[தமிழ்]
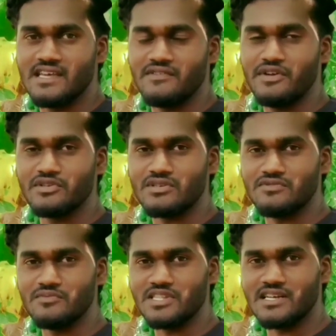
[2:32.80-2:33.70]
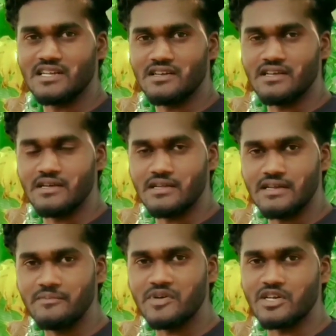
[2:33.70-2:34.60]
இந்த வீடியோஸில் வந்து பார்த்தீங்கன்னா
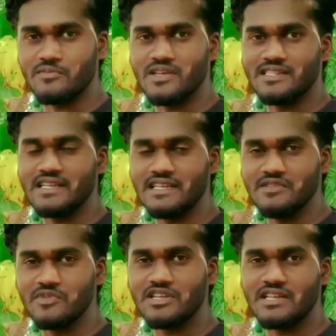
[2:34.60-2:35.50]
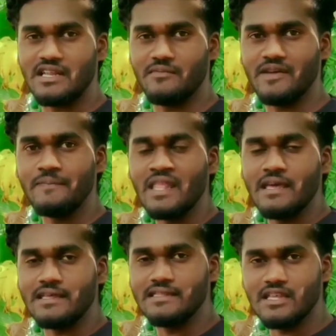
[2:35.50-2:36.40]
நான் லிங்க் பண்ணிருப்பேன் தென் இது மட்டும் இல்லாமல்
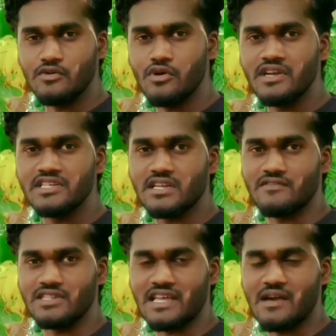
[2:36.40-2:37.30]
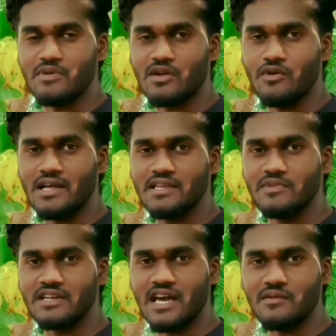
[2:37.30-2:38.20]
இந்த கோ எடிஷனில் வந்த கேமராவும்
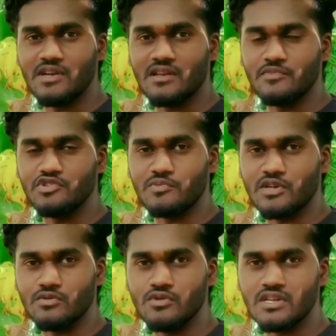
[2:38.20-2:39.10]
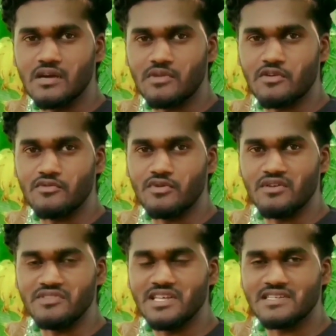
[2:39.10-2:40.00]
அதே மாதிரி நார்மலாக நம்ம யூஸ் பண்ணுற கூகுள் கேமராவுக்கும்
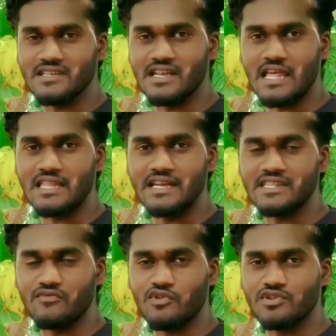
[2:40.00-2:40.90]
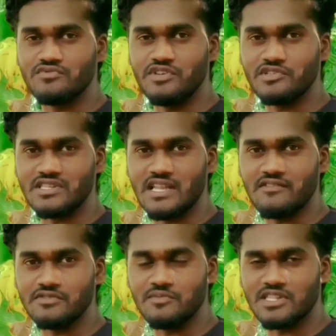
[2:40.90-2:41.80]
உள்ள வித்தியாசங்கள் அதில் எடுத்த ஃபோட்டோஸ் வீடியோஸ்
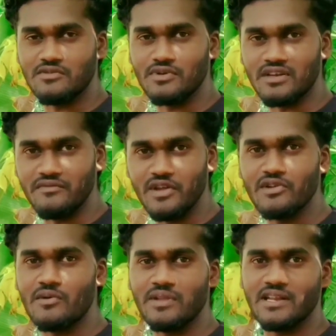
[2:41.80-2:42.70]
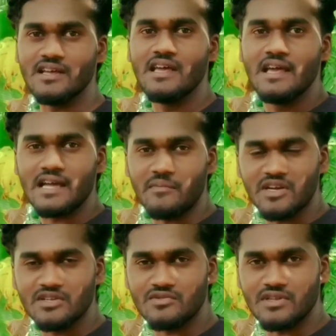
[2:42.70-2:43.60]
இதெல்லாம் வந்து பார்த்தீங்கன்னா உங்களுக்கு வேணும் அப்படின்னா
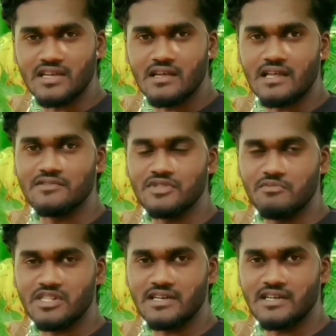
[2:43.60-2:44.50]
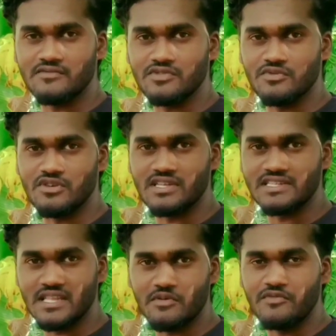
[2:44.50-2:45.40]
கமெண்ட்டில் சொல்லுங்கள் அதை வந்து பார்த்தீங்கன்னா நான் வந்து
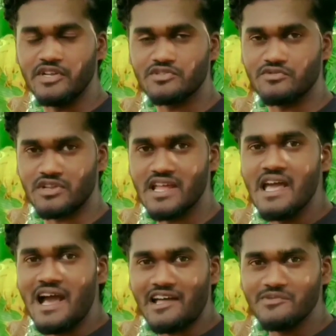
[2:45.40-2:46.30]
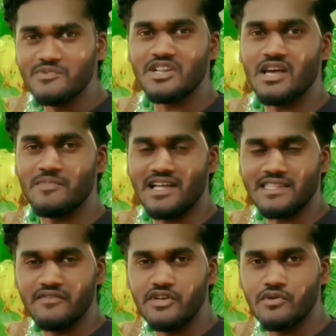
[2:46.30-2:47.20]
உங்களுக்கு சீக்கிரமாக வீடியோஸ் பண்ணுறேன் அது மட்டும் இல்லாமல்
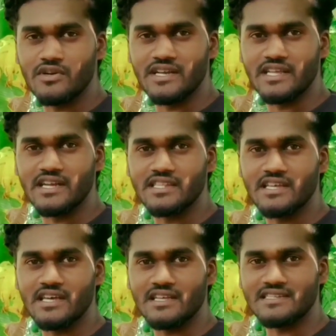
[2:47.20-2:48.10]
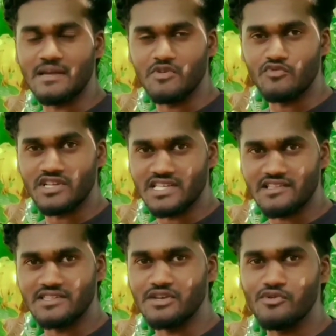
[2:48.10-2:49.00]
அந்த வீடியோவில் நீங்கள் எடுத்த சாம்பிள் ஃபுட்டேஜ்
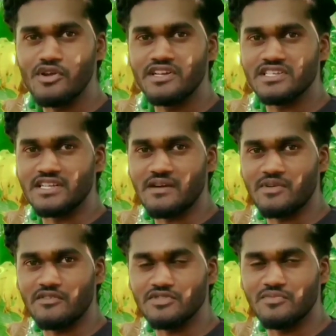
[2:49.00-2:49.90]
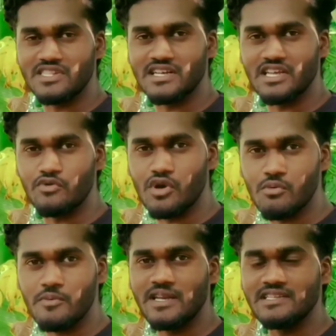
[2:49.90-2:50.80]
அதாவது இந்த கோ எடிஷன் கேமரா வந்து பார்த்தீங்கன்னா நீங்கள்
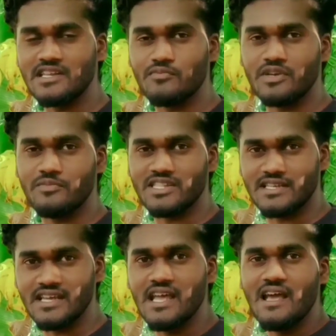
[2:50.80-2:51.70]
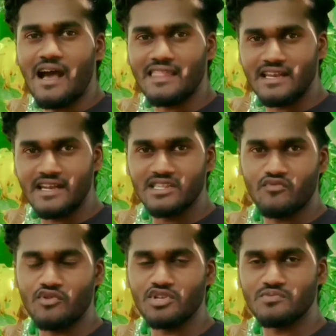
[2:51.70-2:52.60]
உங்கள் மொபைல் இன்ஸ்டால் பண்ணி பார்த்துட்டு அதில்
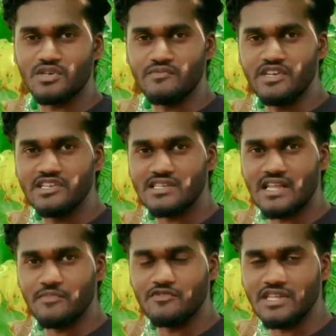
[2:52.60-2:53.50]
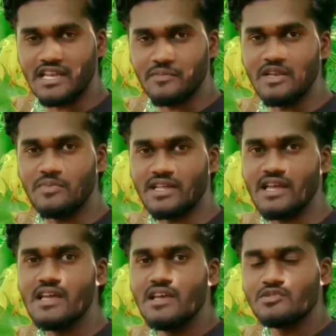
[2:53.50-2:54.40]
எடுத்த ஃபோட்டோஸ் மற்றும் வீடியோஸ் எல்லாமே வந்து எனக்கு மெயில்
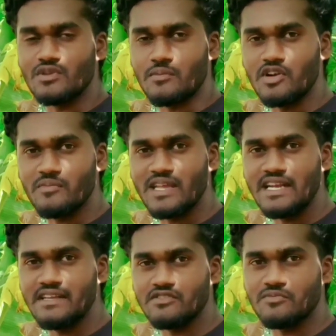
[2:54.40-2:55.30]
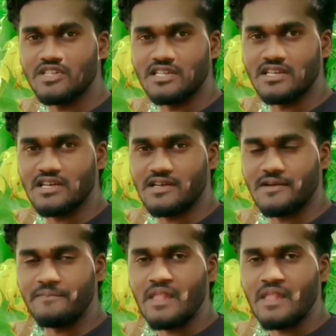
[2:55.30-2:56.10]
பண்ணுங்கள் ஸோ நம்மளோட மெயில் மயிலடி வந்து பார்த்தீங்கன்னா